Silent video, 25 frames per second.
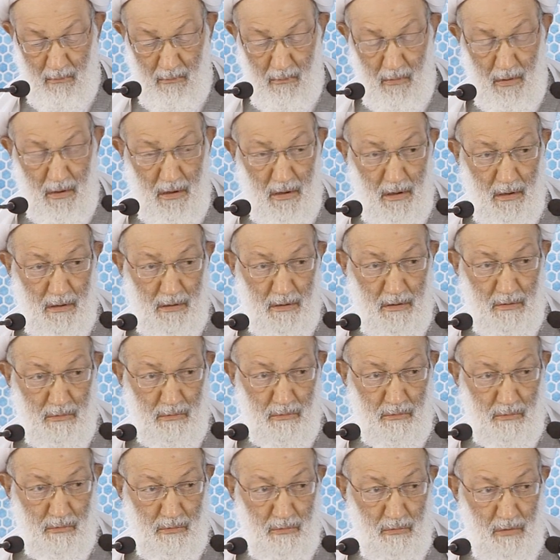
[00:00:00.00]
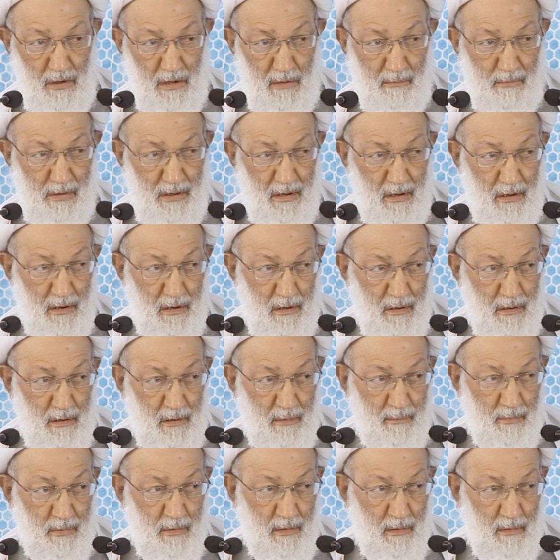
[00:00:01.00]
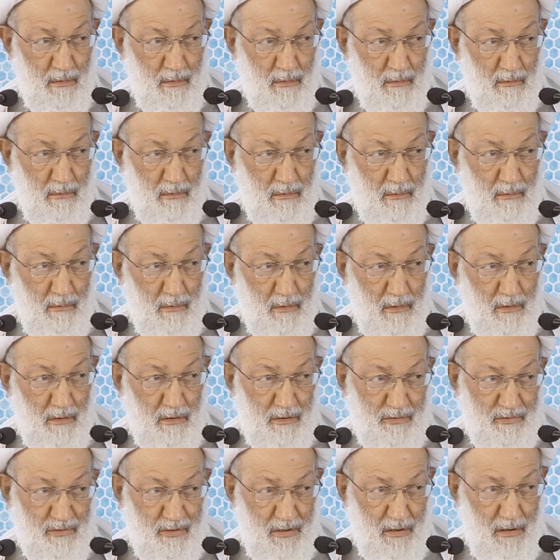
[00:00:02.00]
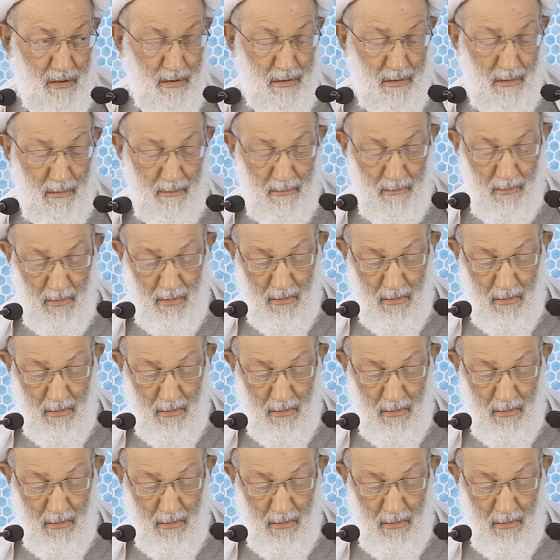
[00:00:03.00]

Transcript: ولا ينطق بها لسان